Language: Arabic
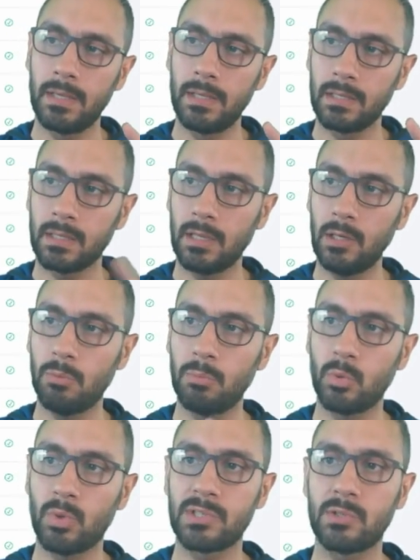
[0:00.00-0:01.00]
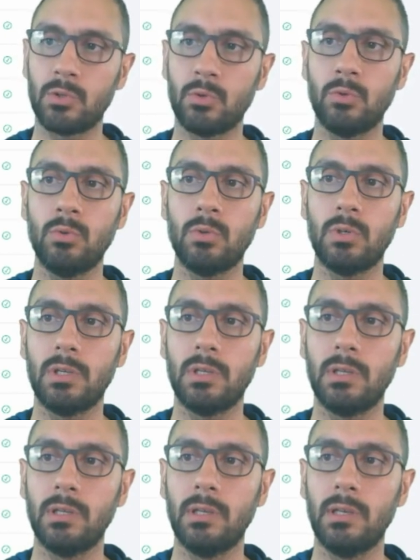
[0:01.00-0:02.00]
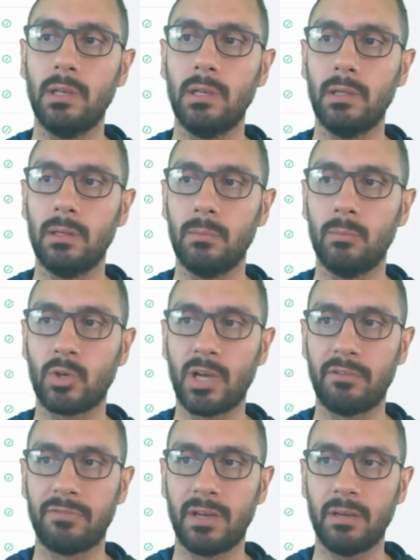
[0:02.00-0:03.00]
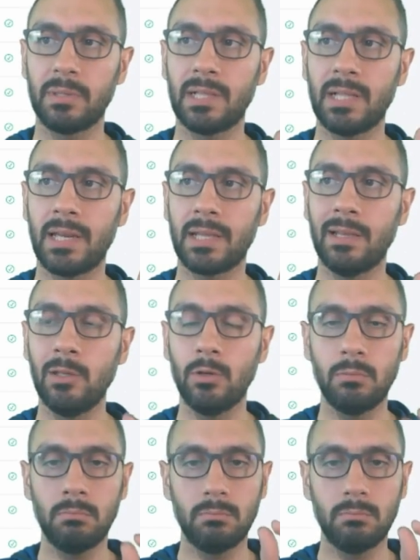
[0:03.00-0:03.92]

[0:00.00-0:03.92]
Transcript: كل يوم بيوزعوا المكافأة بيطلع لك كل يوم